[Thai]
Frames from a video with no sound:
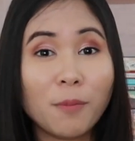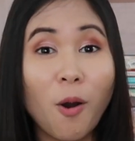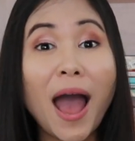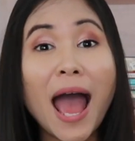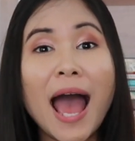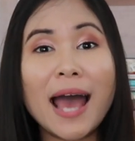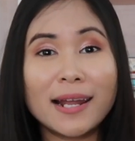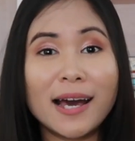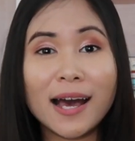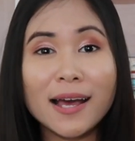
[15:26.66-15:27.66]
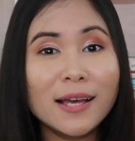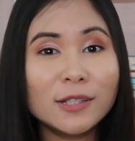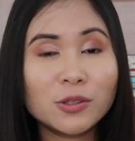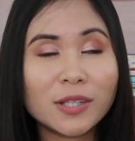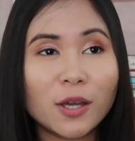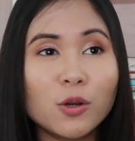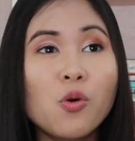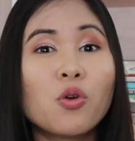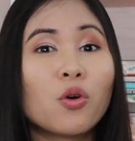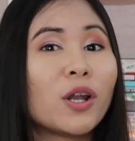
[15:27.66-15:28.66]
ป .5 นะคะส่วนใหญ่ก็
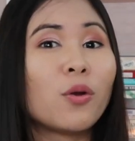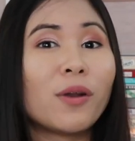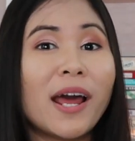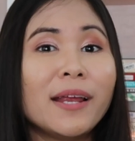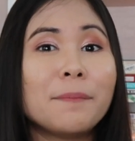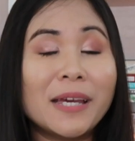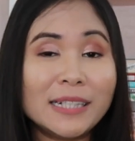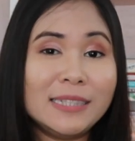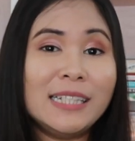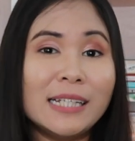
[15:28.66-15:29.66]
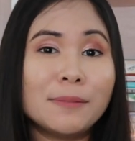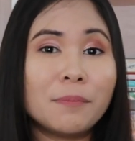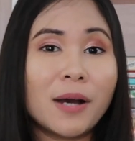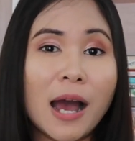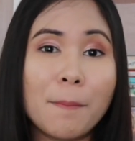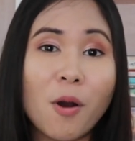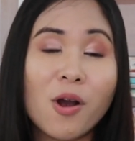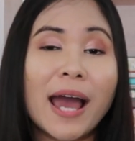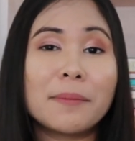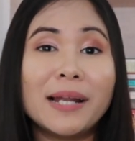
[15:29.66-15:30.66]
ถูกลงรนให้ไปฉีดป้อง
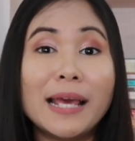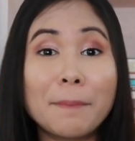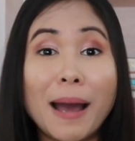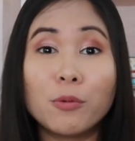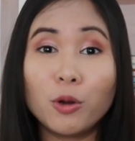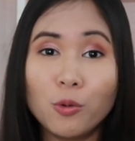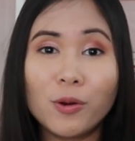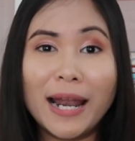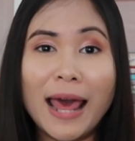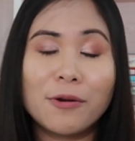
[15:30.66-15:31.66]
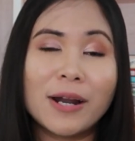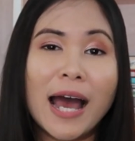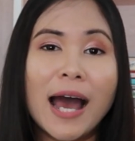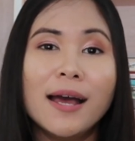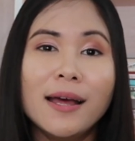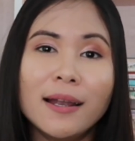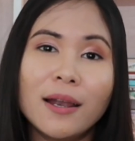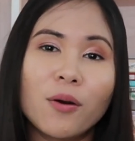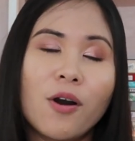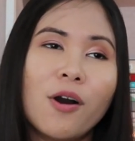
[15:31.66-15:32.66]
กันมะเร็งปากมดลูกกันแล้วนะคะ
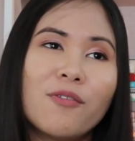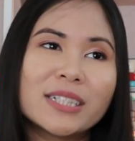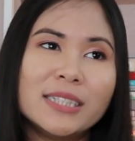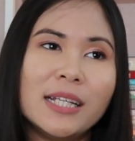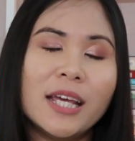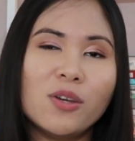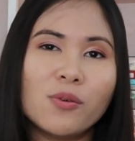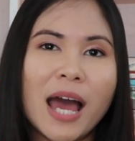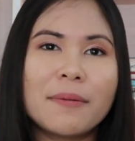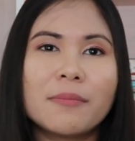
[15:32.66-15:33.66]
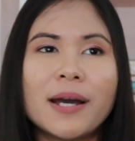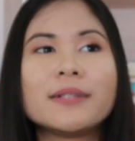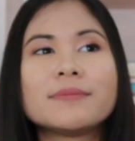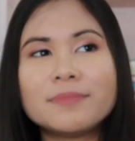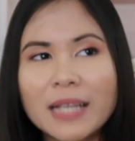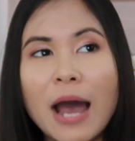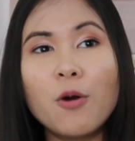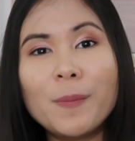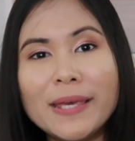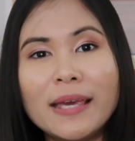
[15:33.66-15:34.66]
แล้วก็วัคซีนในอยู่ได้ประมาณ
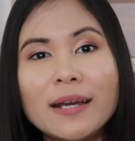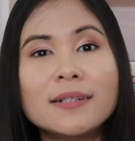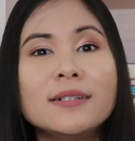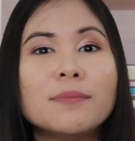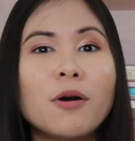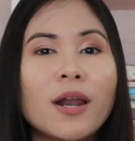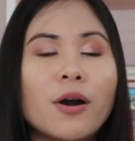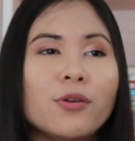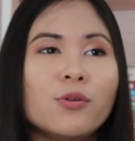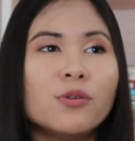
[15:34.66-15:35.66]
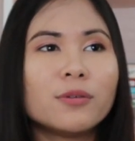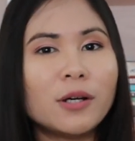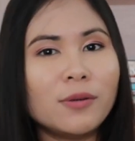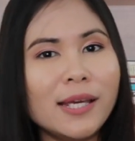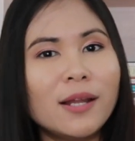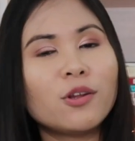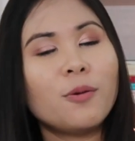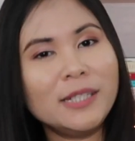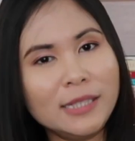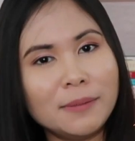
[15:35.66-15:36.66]
9 ปีก็คือพอเราอายุ เท่านี้เราก็ต้อ
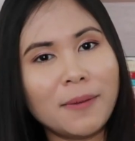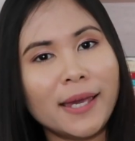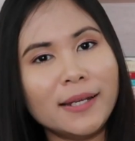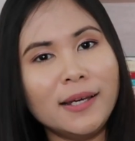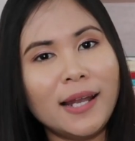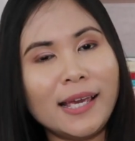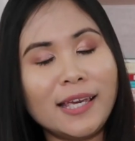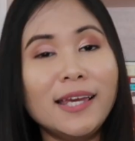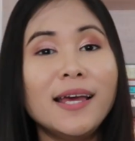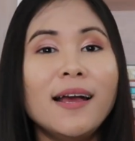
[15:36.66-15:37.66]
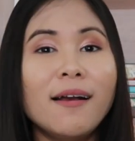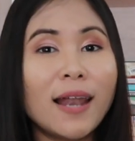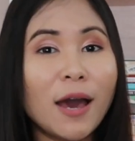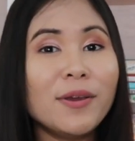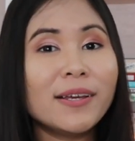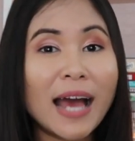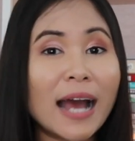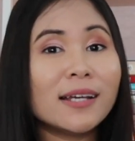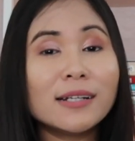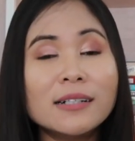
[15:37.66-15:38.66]
งไปฉีดใหม่หรืออะไรอย่างนี้ แล้วอีกอย่า
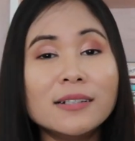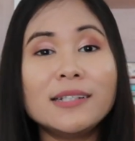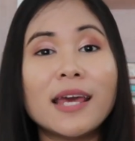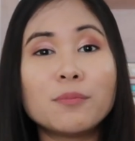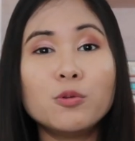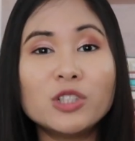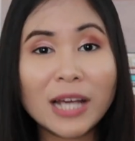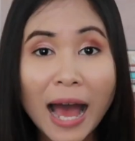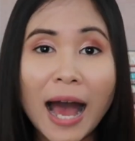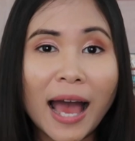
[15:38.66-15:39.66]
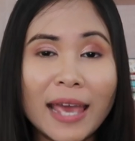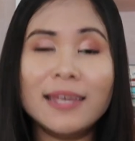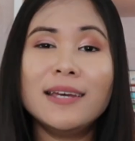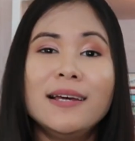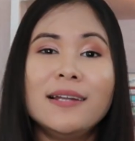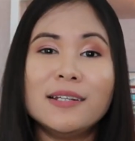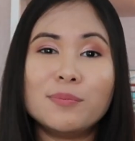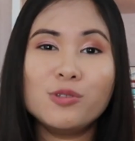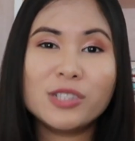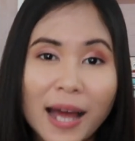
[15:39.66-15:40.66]
งหนึ่งก็คือเด็กผู้ชายหรือ
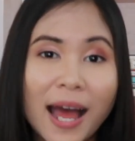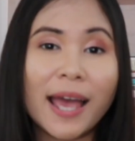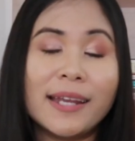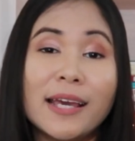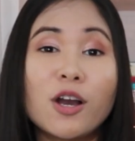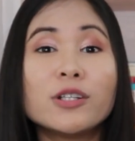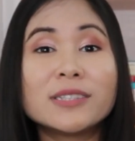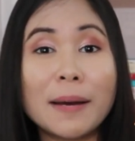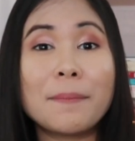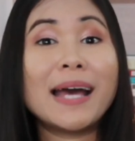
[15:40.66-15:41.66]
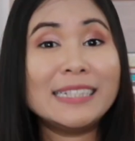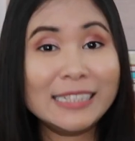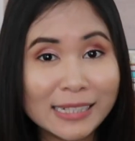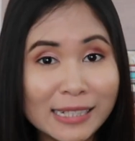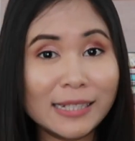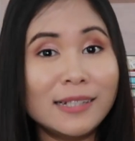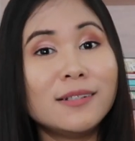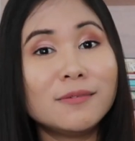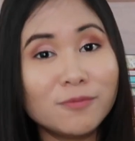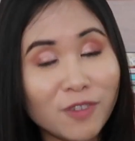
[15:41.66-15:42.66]
ผู้ชายเนี่ยก็สามารถฉีด
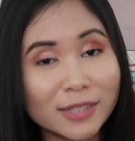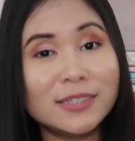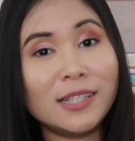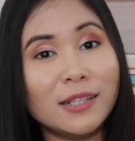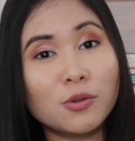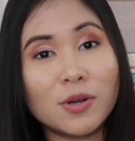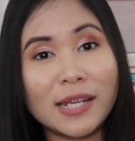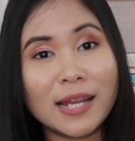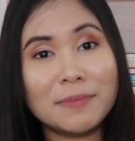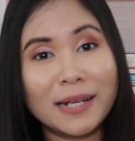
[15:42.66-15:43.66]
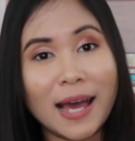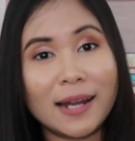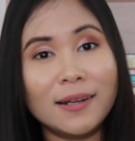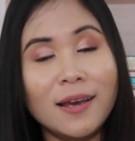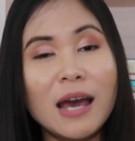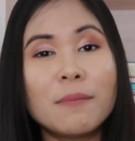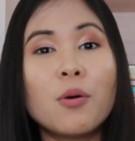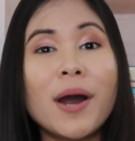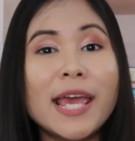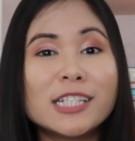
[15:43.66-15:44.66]
วัคซีนตัวนี้ได้เหมือนกัน เพ
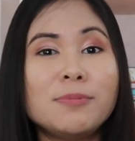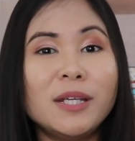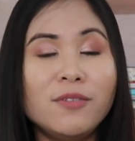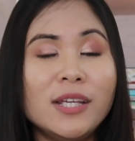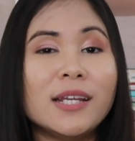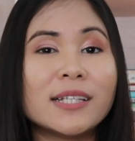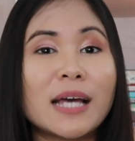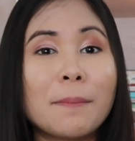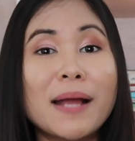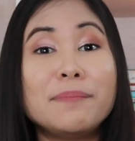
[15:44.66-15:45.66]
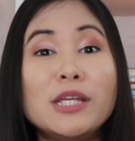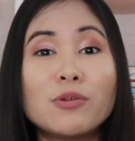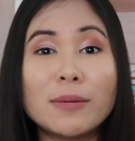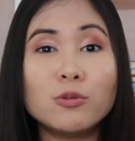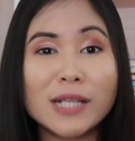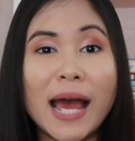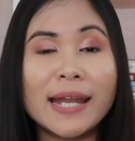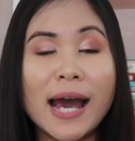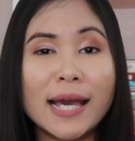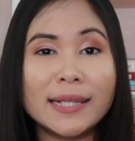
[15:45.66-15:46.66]
ราะว่า HPV เนี่ยสามารถมีอยู่ในผู้ชาย
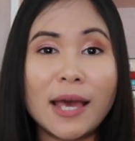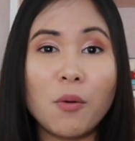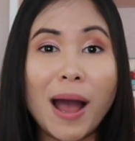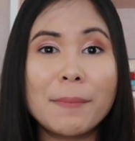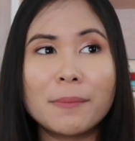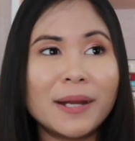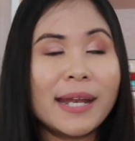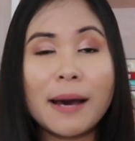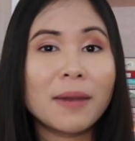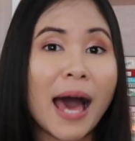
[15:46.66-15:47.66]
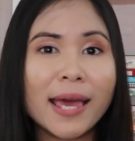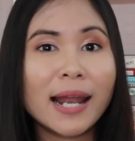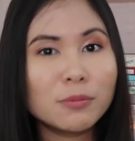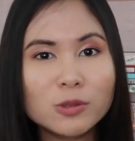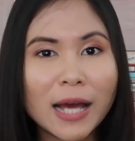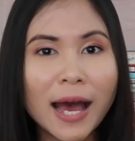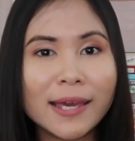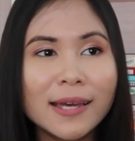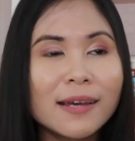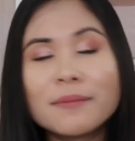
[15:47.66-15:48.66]
ได้ แต่ว่ามันไม่ได้ทำร้ายอะไรผู้ชาย
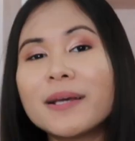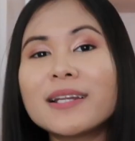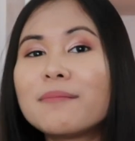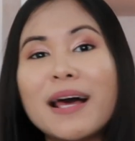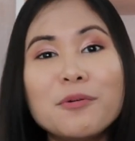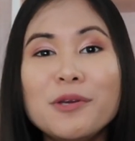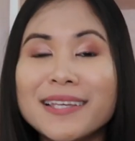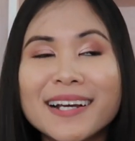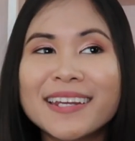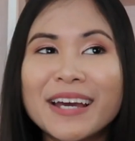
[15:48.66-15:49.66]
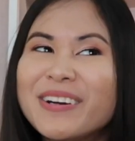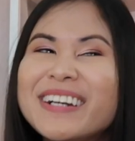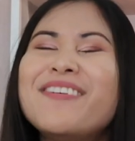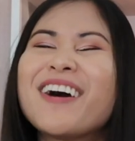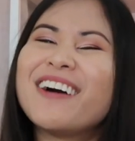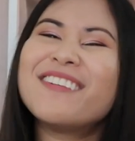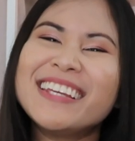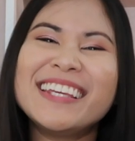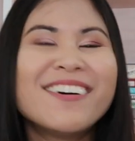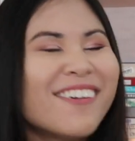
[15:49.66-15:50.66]
แม่งทำร้ายผู้หญิงอย่างเดียว คือบอกแล้วว่า
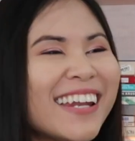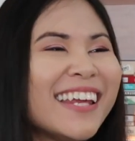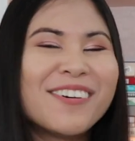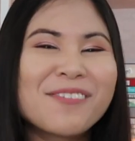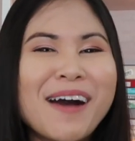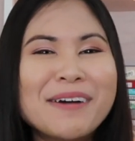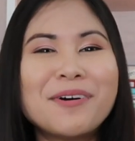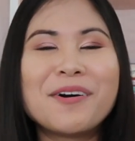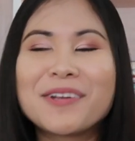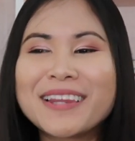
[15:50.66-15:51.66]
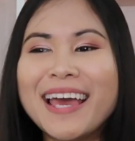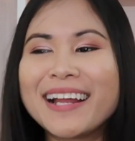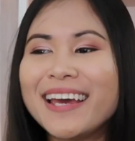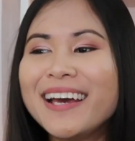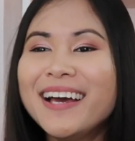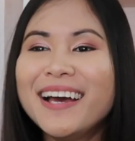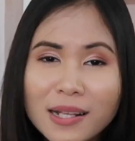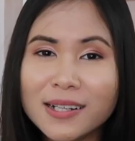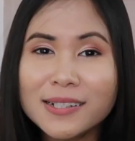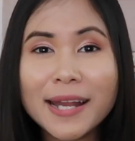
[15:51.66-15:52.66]
อีโรคเนี่ยโรคบ้าบอคอแตกเนี่ย
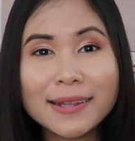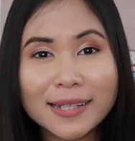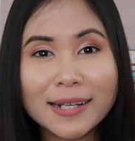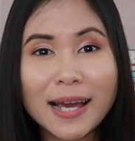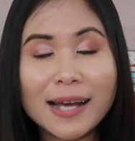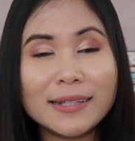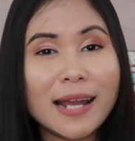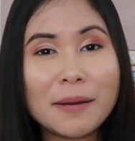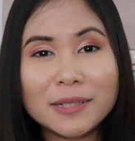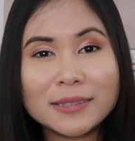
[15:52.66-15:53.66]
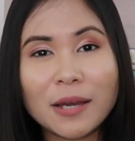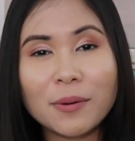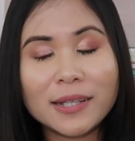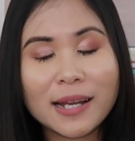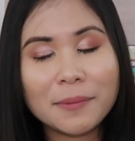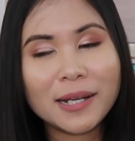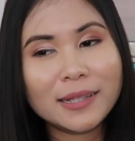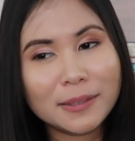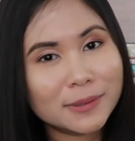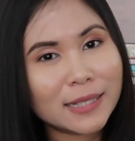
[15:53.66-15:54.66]
คือเนตันนะคะติน่ามั่นใจว่าติน่าไม่ได้
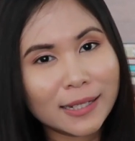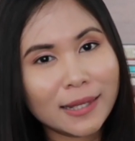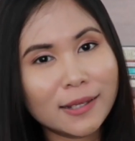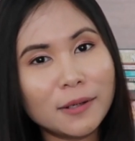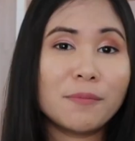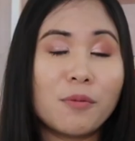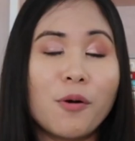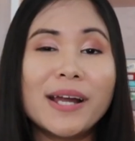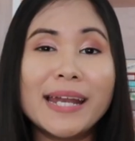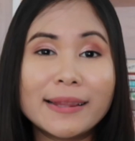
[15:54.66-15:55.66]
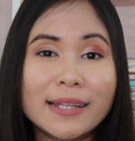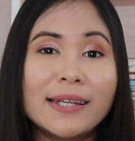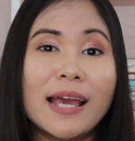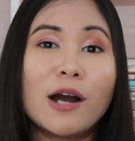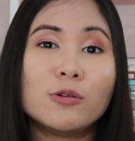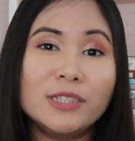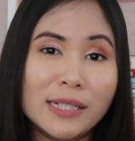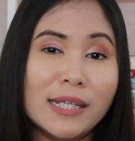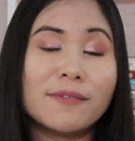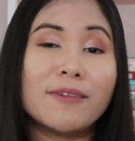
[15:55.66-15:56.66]
ติดมาจากเนตัน เพราะว่าเนตันเนี่ยเขา
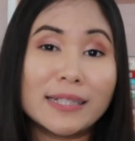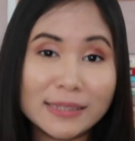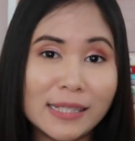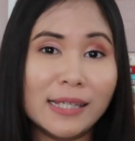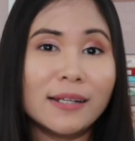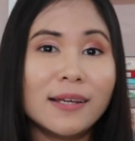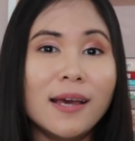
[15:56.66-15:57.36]
ฉีดวัคซีน